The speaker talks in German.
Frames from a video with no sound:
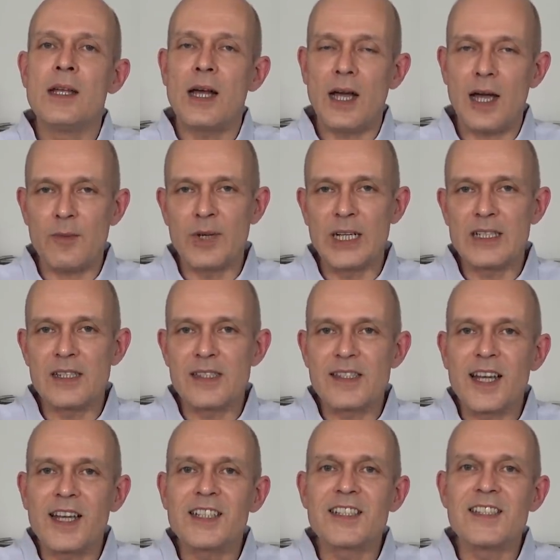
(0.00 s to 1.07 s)
Aber die
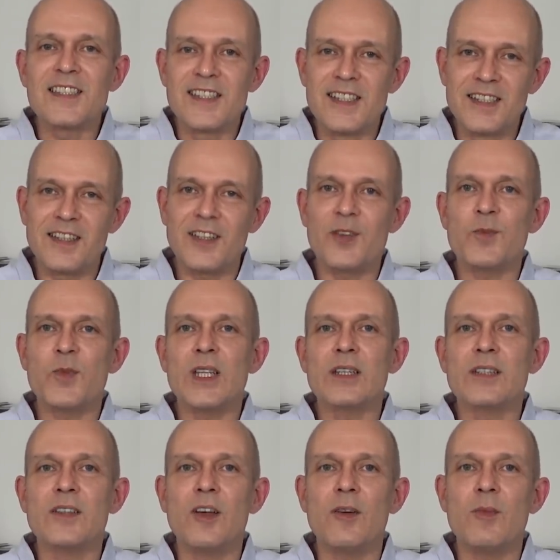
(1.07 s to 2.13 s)
Zeiten sind eben
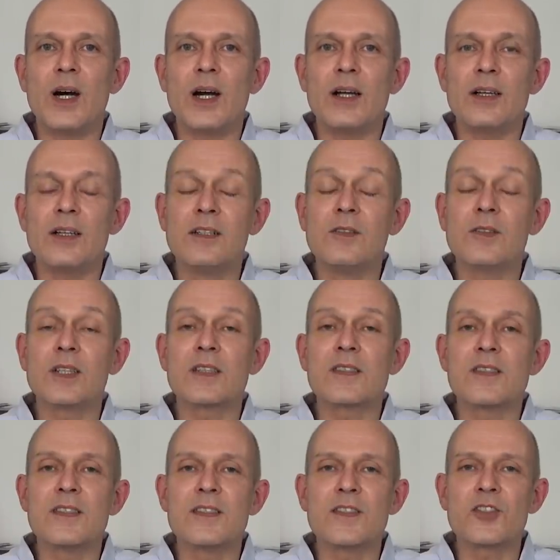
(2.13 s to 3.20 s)
nicht normal und
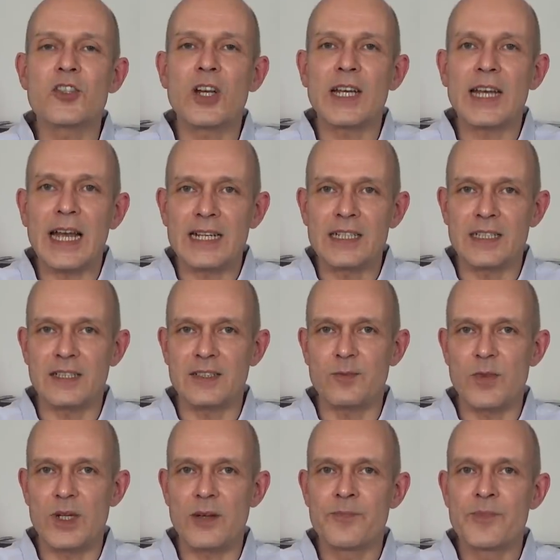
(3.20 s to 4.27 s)
das sind sie schon lang
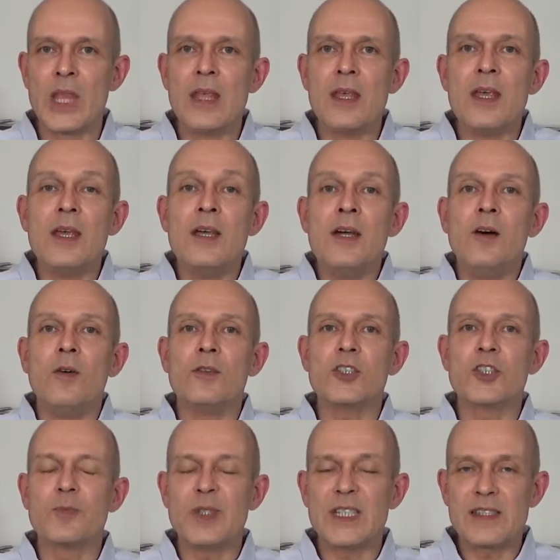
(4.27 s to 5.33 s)
nicht mehr. Und
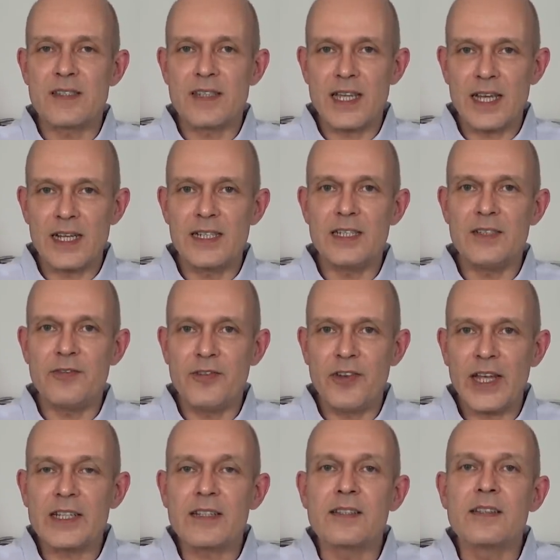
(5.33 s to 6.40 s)
speziell die
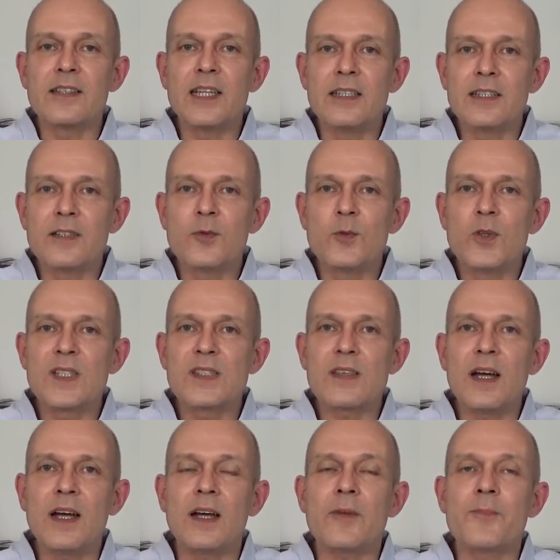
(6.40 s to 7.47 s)
Fed in den
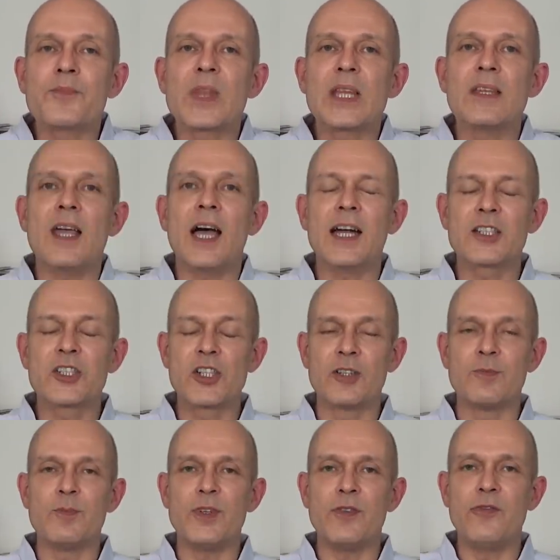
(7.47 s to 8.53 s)
USA die hat
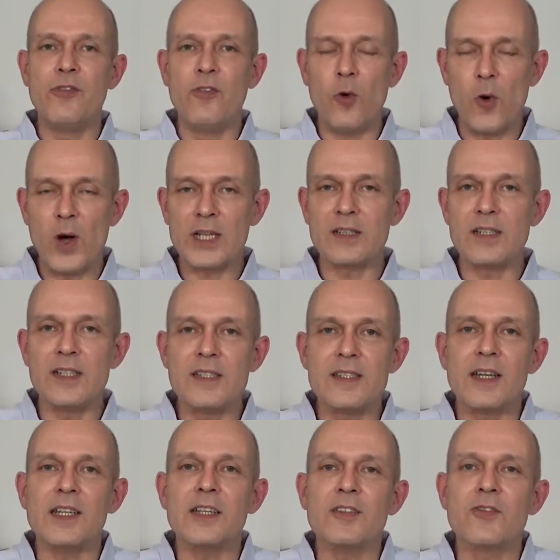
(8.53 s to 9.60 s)
schon bevor
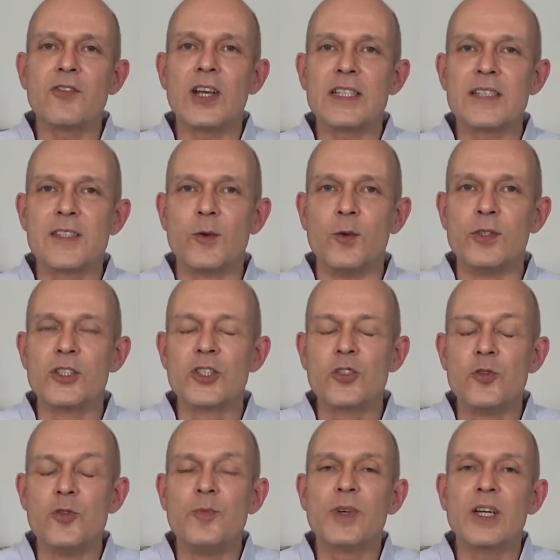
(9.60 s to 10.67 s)
dieser
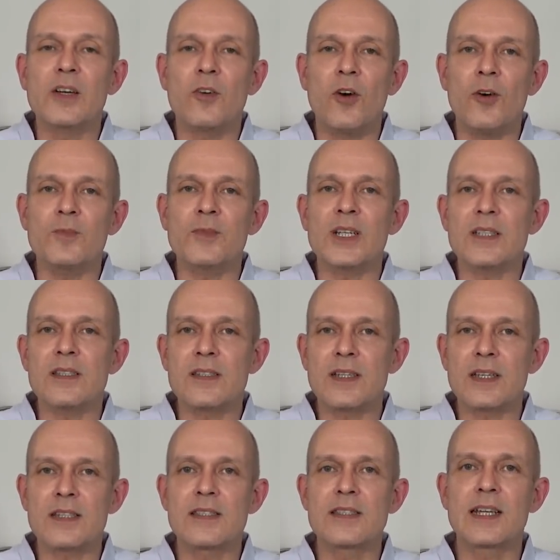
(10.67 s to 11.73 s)
Inflationsschub gekommen ist
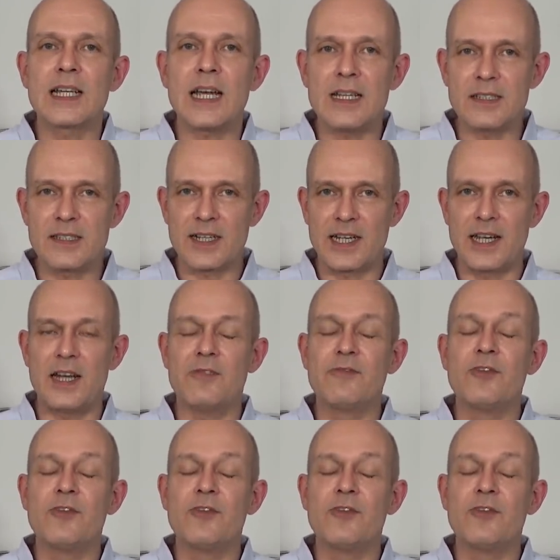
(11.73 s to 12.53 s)
jetzt ganz klar